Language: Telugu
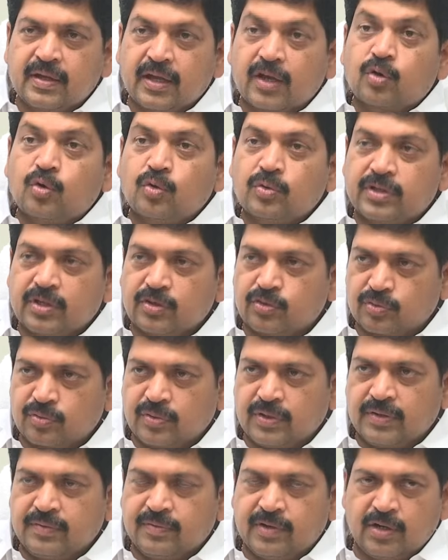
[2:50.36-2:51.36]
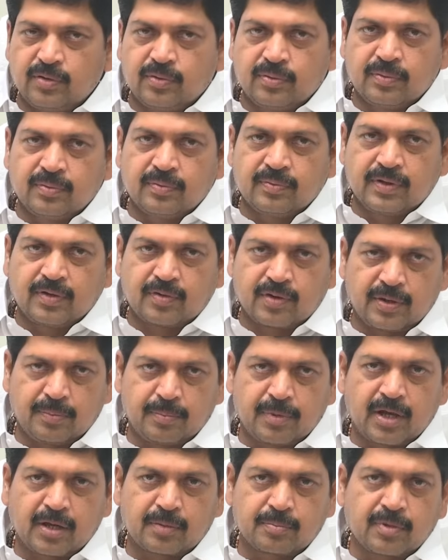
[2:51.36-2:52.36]
ఎక్కువ చేసుకుని వీళ్ళు ఎవరైనా
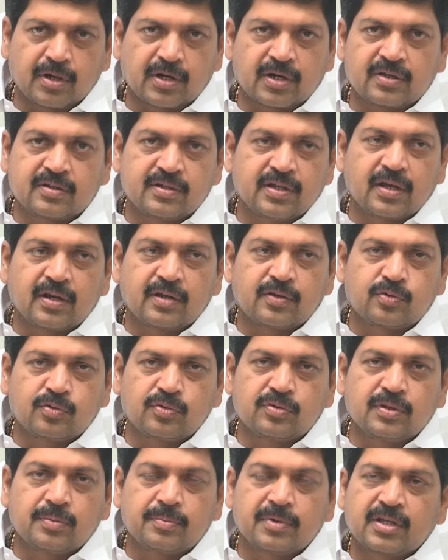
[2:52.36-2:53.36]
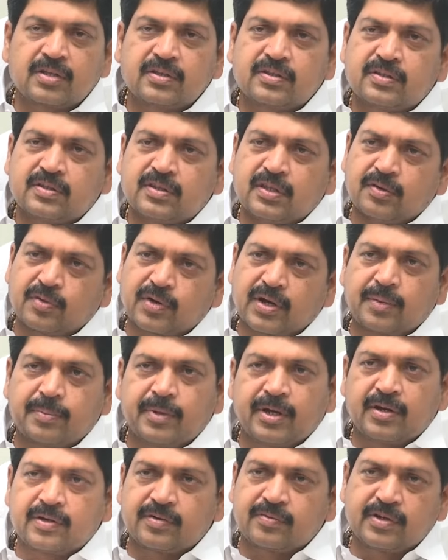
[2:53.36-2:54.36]
బ్లాక్ మార్కెట్ చేయాలని చూస్తే మటుకు
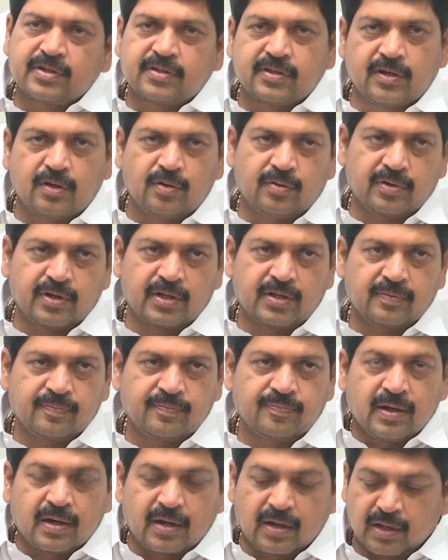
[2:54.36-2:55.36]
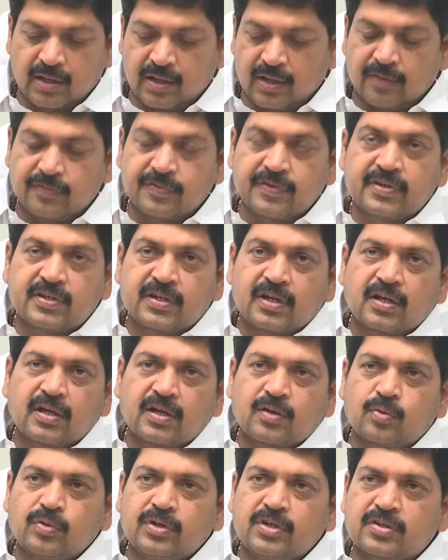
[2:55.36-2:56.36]
తీవ్రమైనటువంటి చర్యలు ఉంటాయి అట్లాగే అఫీషియల్గా
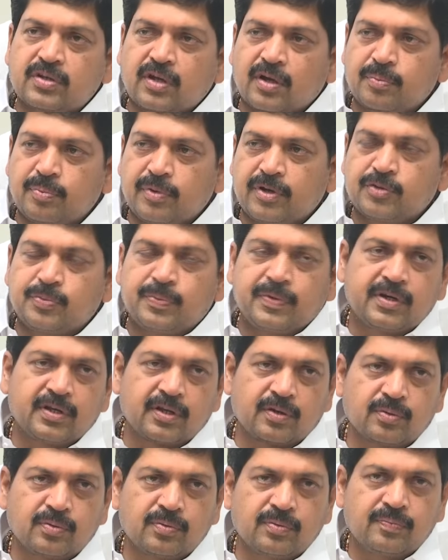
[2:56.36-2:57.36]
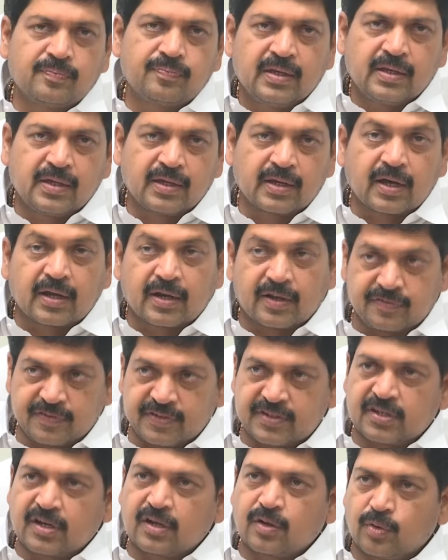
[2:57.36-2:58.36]
కొన్ని స్టాక్ పాయింట్స్ పెట్టారు ఇంకా
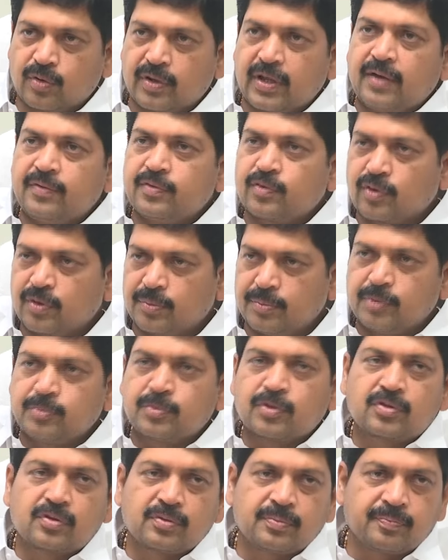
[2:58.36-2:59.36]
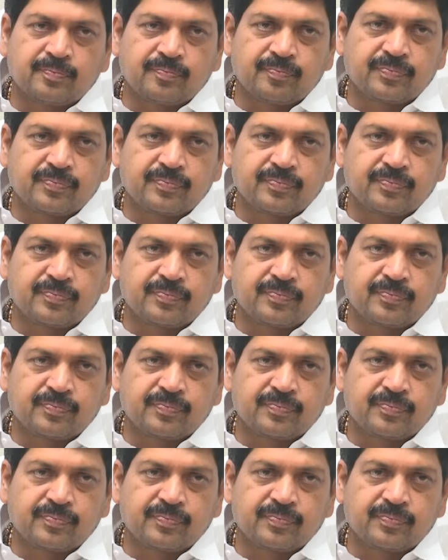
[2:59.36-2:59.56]
అన్అఫీషియల్గా ఉన్నాయి అవి కూడా మేము మొత్తం